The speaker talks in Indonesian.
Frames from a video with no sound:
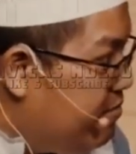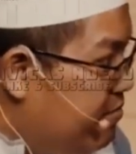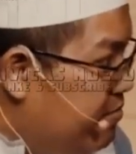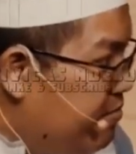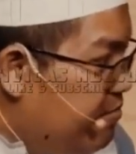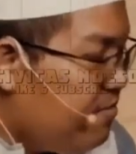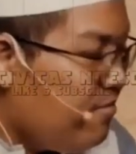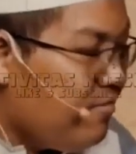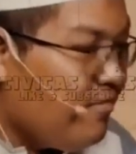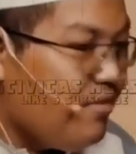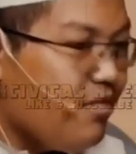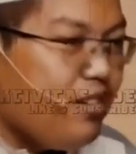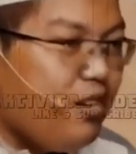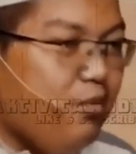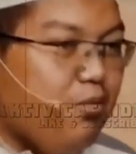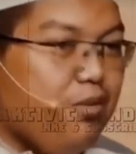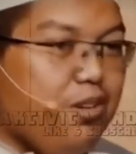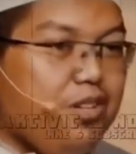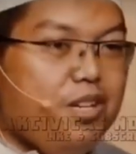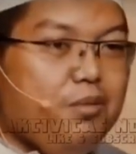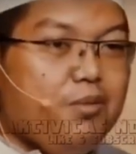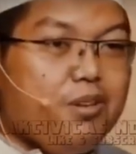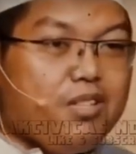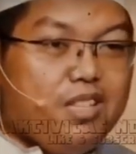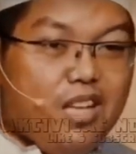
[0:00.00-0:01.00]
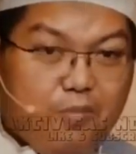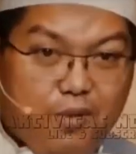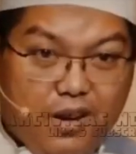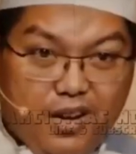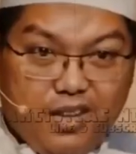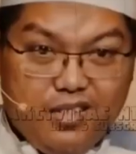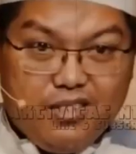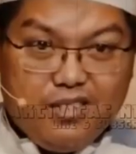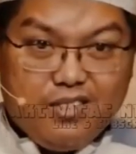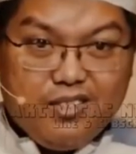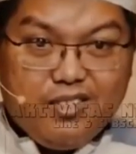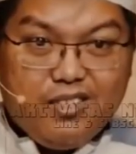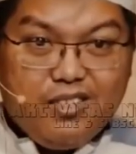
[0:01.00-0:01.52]
kita
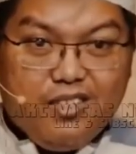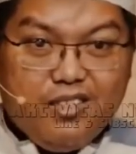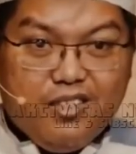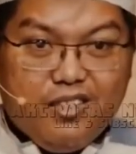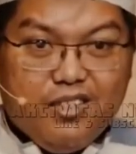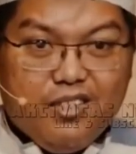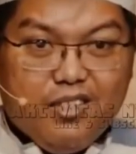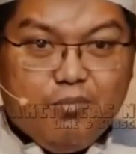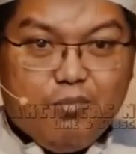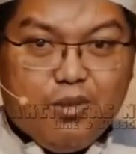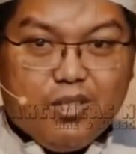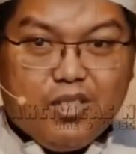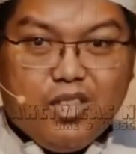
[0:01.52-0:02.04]
harus